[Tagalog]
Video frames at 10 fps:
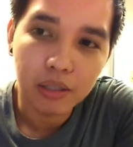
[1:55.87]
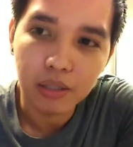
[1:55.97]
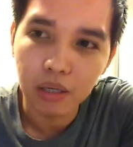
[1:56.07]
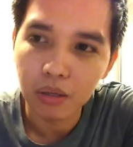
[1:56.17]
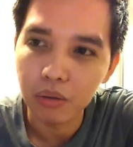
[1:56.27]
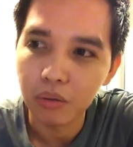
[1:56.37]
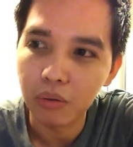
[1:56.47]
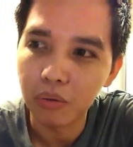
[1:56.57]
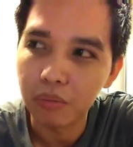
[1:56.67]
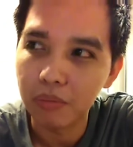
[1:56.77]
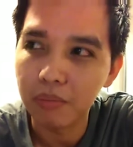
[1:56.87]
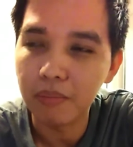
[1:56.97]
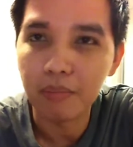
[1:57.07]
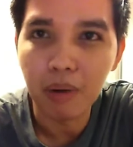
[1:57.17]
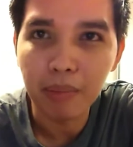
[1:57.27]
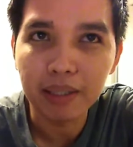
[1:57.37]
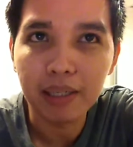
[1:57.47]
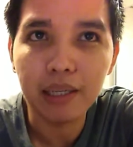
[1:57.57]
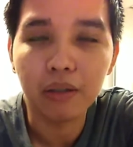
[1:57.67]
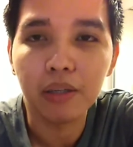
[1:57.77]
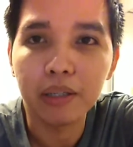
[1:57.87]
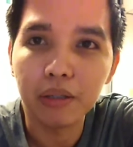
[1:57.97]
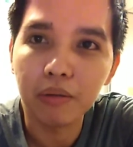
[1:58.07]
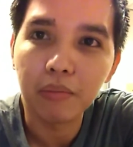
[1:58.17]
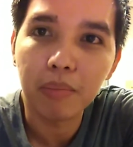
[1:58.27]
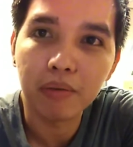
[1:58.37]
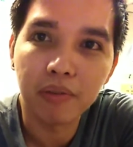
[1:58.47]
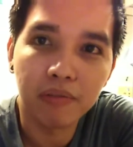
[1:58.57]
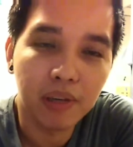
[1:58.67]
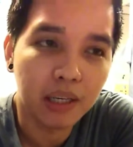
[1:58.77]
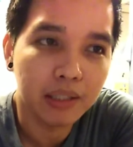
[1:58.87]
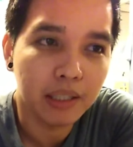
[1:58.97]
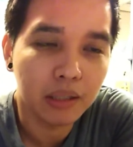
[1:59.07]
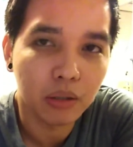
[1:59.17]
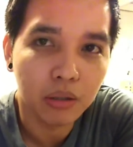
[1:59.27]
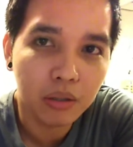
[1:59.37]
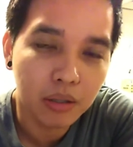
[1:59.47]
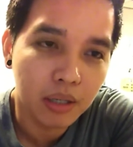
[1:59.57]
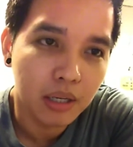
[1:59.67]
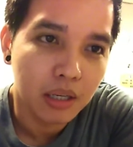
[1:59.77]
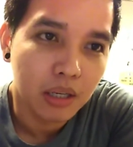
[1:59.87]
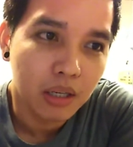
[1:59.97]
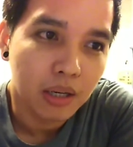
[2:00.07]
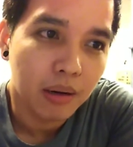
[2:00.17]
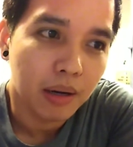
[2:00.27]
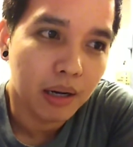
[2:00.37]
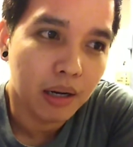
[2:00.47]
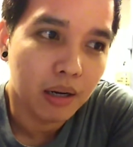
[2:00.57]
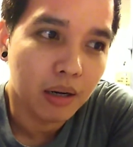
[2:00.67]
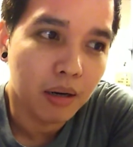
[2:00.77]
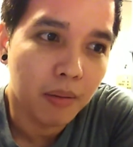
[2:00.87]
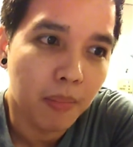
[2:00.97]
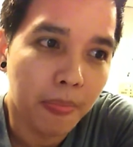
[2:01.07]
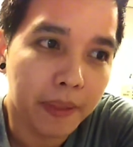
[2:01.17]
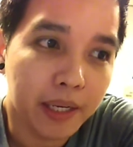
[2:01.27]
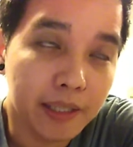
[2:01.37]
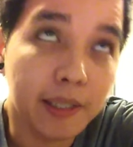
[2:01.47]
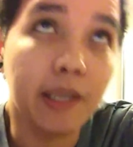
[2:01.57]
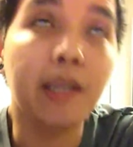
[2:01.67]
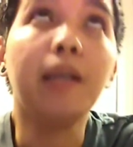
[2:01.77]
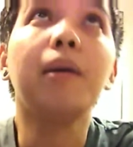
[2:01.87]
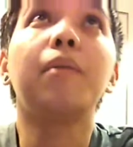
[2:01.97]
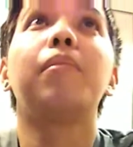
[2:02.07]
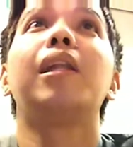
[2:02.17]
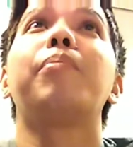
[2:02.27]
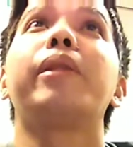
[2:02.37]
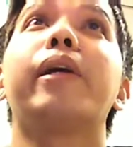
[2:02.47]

So, mamadaling ko lang yung pagpa-vlog dito um, kasi malapit